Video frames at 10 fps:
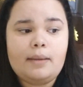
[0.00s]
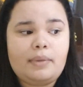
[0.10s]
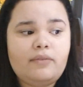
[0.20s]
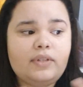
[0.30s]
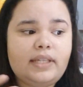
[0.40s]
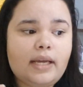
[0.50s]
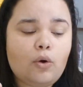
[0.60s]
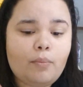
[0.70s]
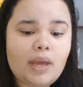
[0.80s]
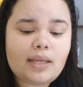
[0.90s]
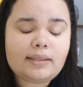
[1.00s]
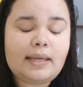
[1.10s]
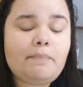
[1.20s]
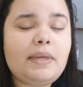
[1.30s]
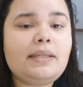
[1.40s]
para você comer
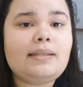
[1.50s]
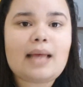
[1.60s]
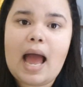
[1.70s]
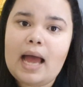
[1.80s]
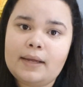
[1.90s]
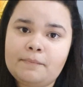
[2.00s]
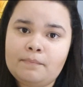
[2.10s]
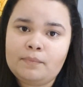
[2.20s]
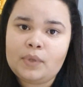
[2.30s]
sem pensar